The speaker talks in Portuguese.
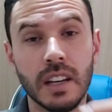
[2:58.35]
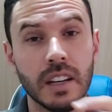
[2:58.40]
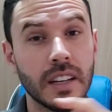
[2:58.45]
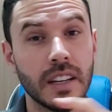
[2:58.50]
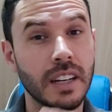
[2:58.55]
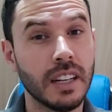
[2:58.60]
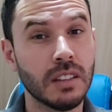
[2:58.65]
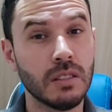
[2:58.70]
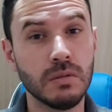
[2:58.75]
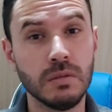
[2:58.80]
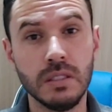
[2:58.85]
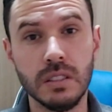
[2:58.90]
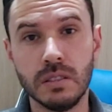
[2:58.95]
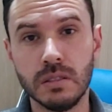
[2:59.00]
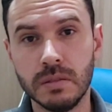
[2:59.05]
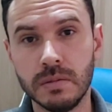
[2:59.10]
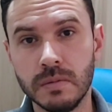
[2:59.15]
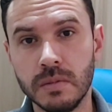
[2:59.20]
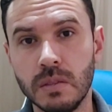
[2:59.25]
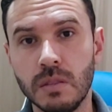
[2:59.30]

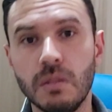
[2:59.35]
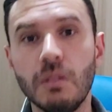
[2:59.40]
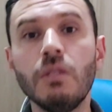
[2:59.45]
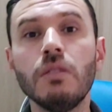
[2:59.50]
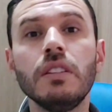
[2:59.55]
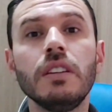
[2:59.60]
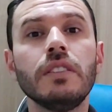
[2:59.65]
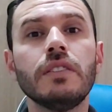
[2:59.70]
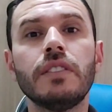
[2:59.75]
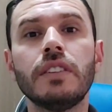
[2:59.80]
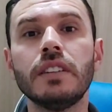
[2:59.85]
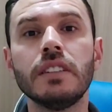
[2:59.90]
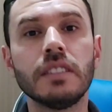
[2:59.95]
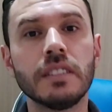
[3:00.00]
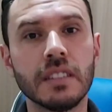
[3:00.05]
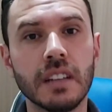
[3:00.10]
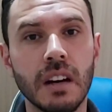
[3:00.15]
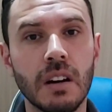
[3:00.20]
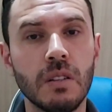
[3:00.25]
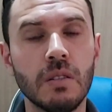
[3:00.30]
gratuito,
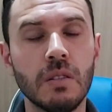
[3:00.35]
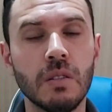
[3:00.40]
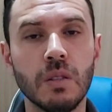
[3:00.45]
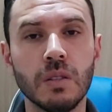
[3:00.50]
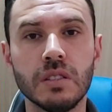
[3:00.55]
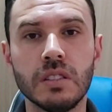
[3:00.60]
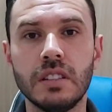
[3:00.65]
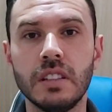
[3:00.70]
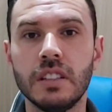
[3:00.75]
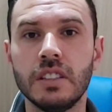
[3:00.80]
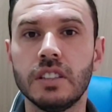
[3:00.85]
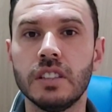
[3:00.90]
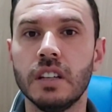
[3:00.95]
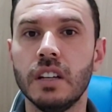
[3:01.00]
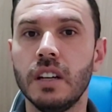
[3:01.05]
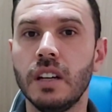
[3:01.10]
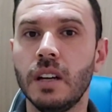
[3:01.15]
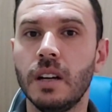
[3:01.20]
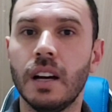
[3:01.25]
universal, ou seja,